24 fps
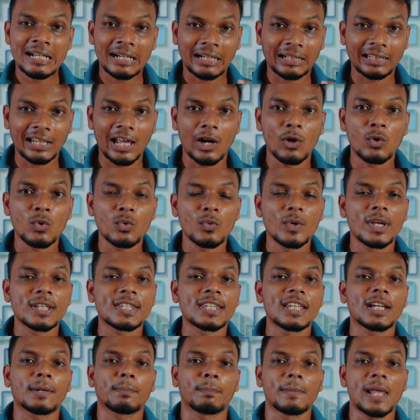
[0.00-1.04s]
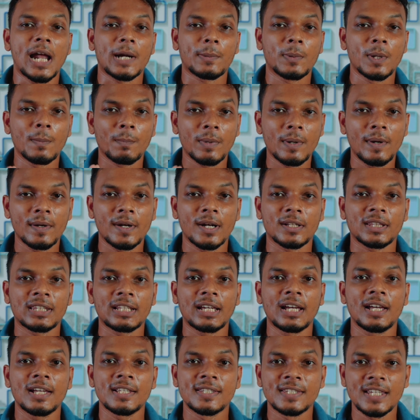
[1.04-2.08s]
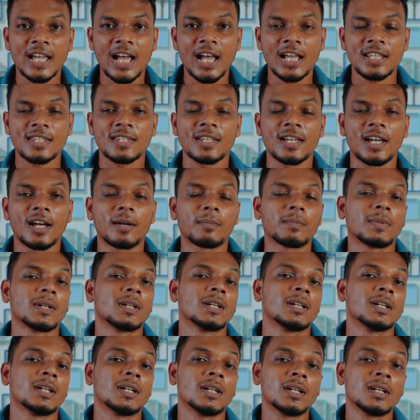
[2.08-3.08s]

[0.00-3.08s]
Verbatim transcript: क्लाउड वेज एक प्लेटफॉर्म प्रोवाइड करता है जहाँ से आप